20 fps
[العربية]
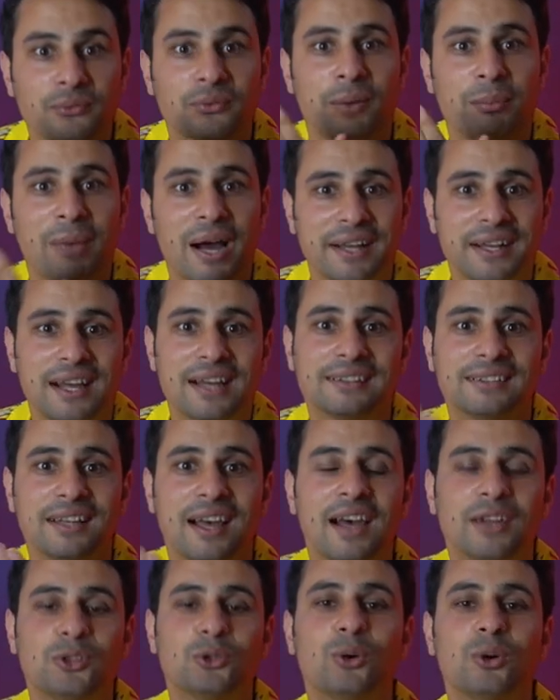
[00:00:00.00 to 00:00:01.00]

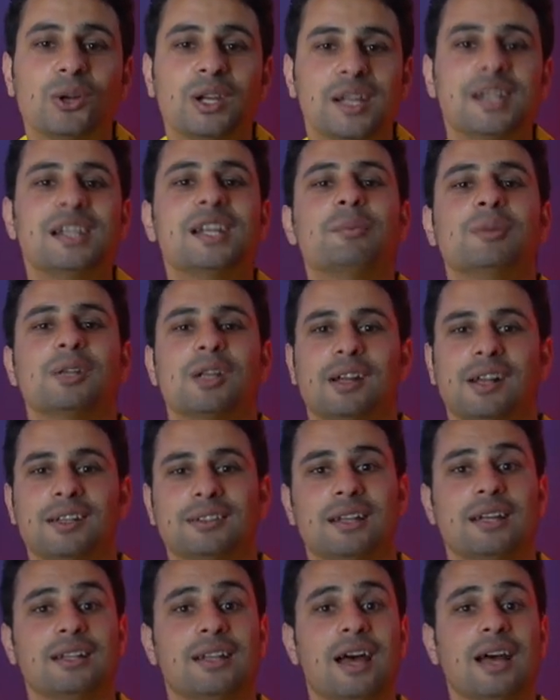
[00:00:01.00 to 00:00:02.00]
فمعناتها هدول هن من
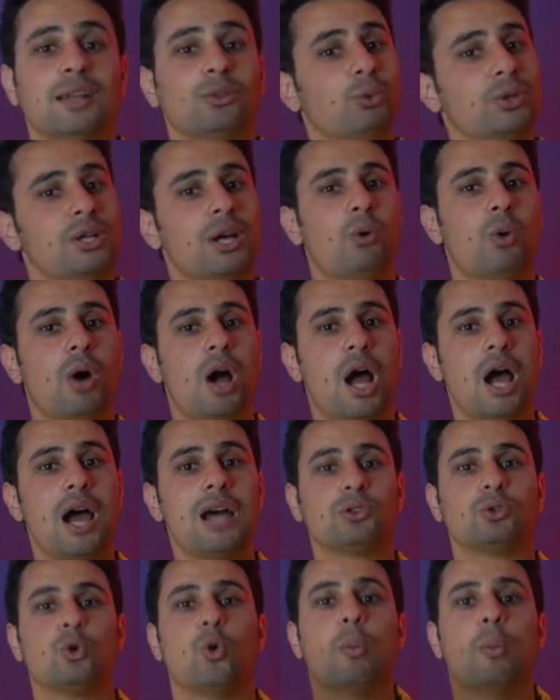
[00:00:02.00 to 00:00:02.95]
الردادات والنواحات